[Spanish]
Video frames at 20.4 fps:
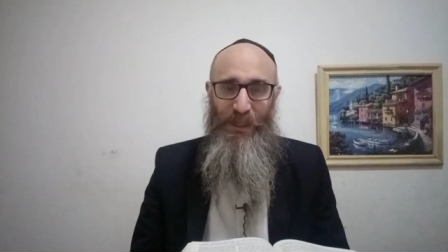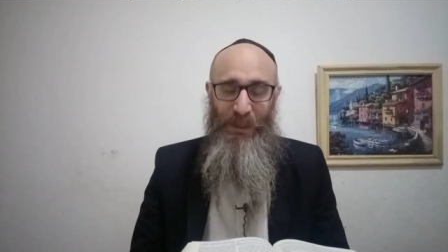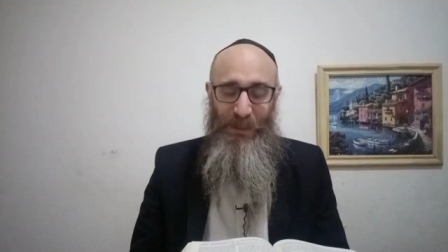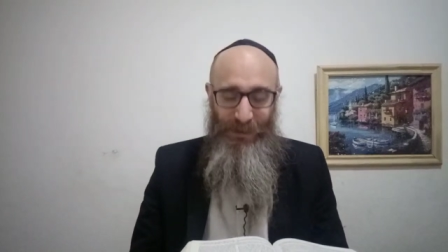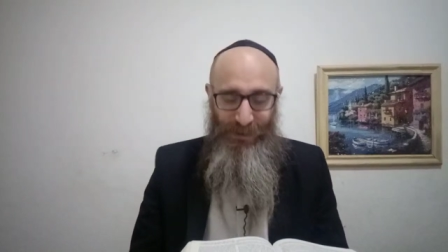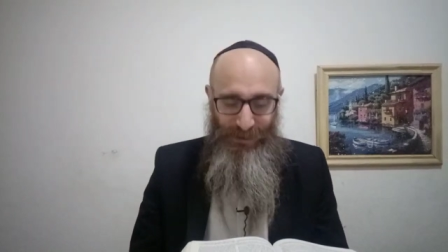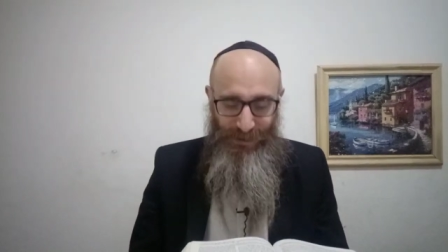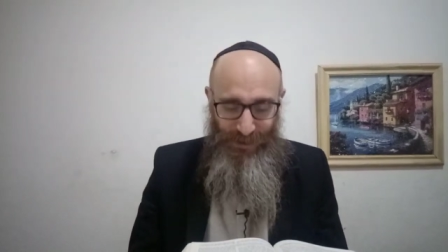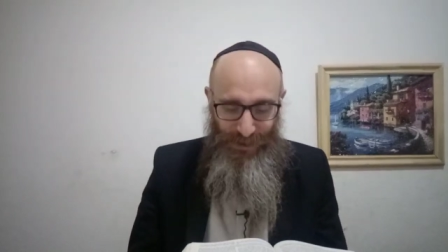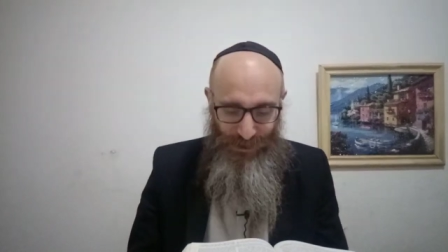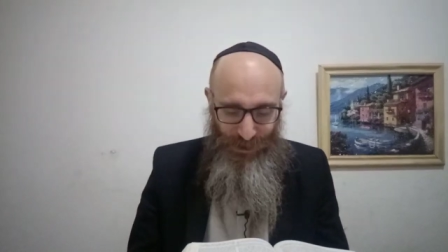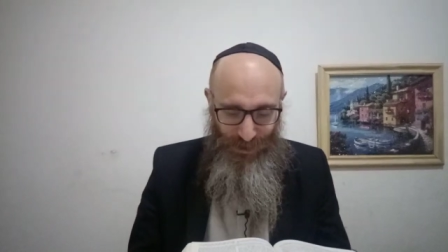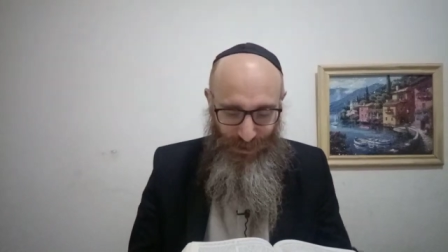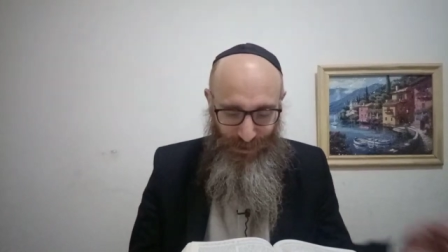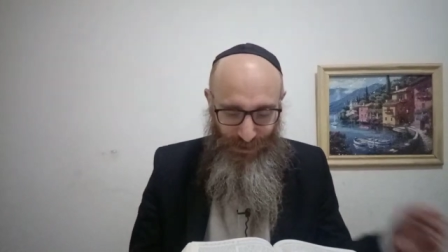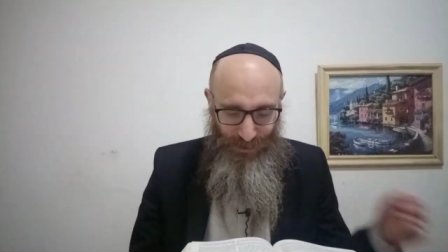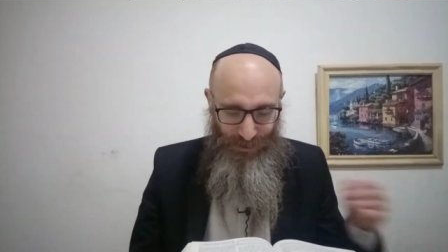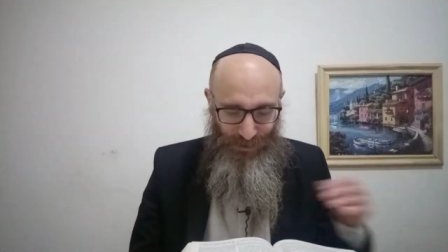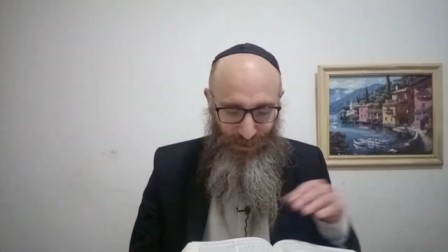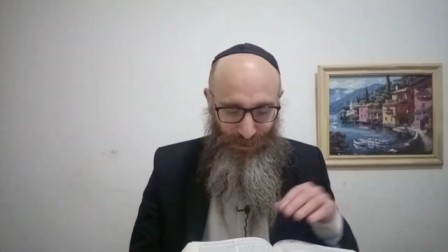y Rashi
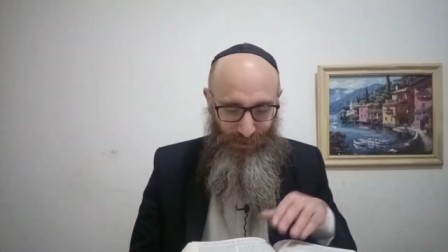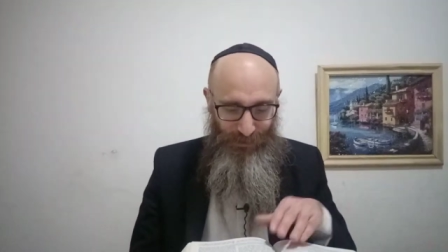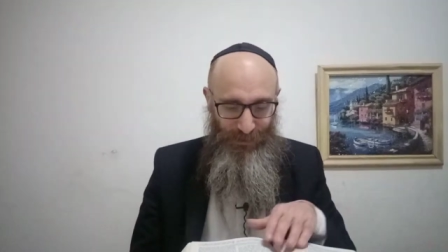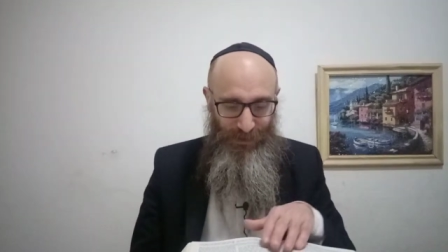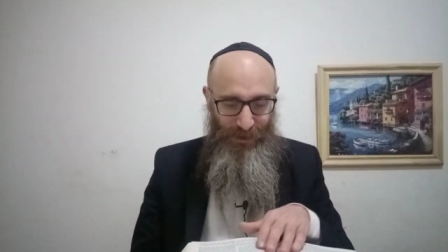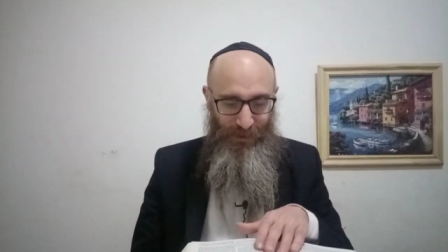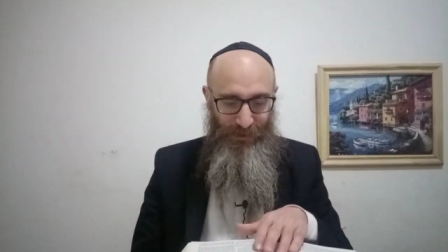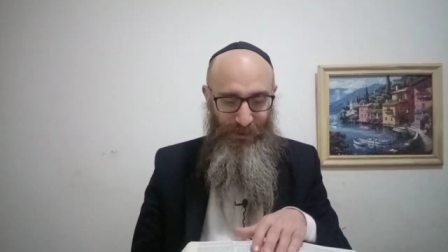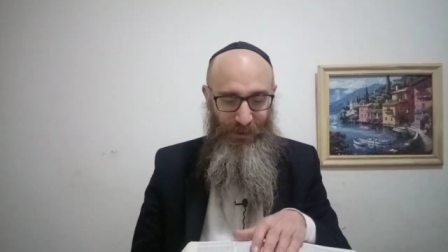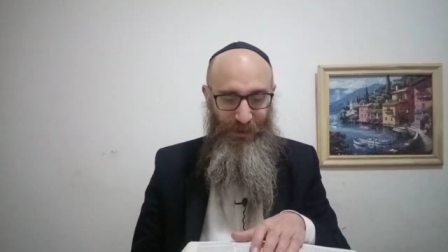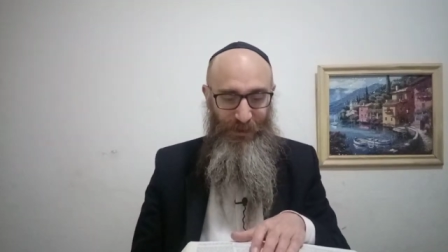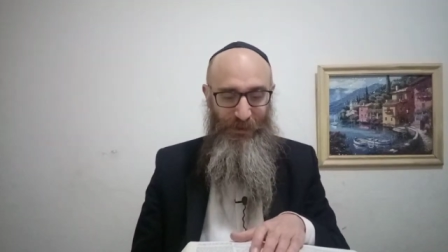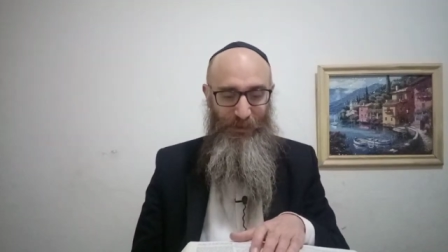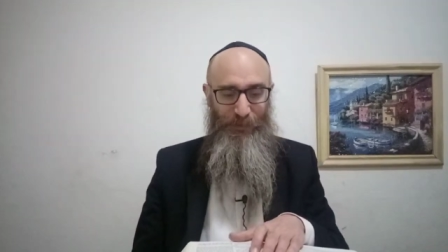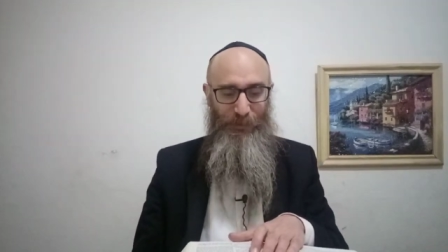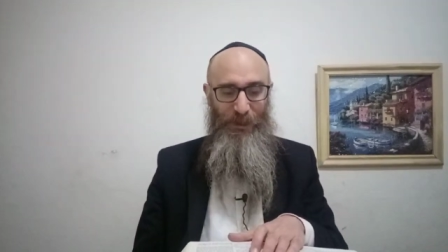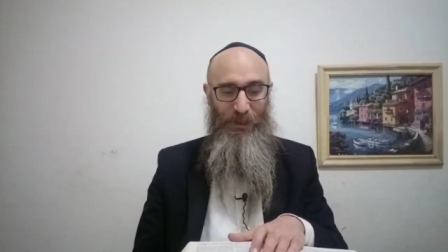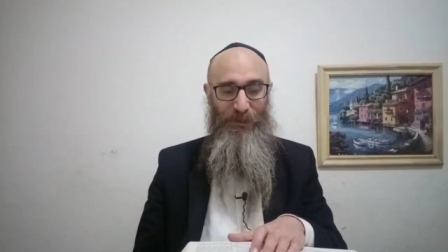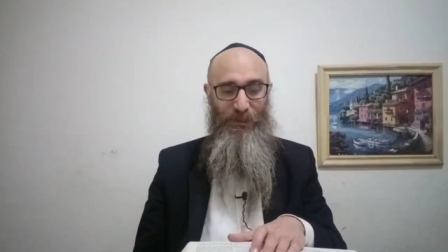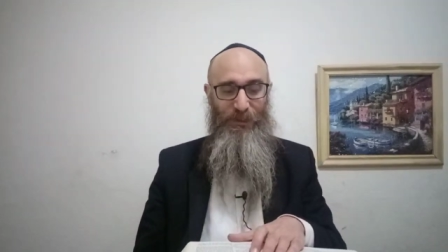tiene toda una
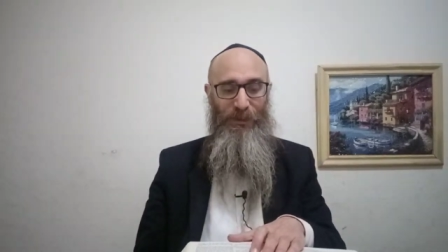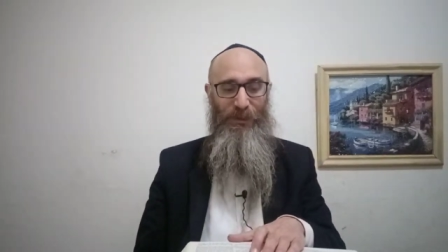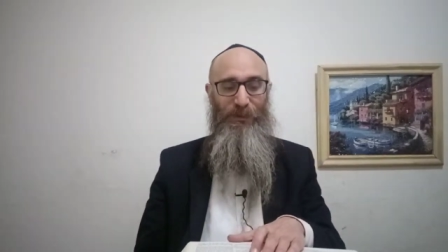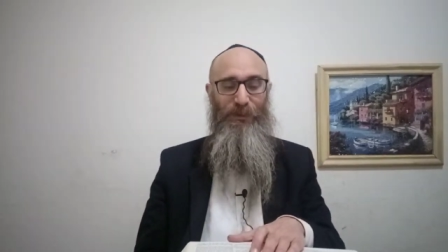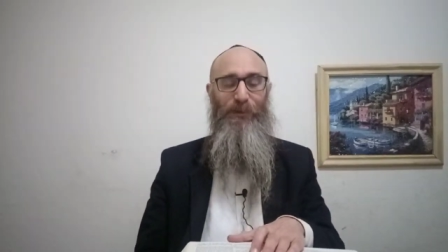expresión,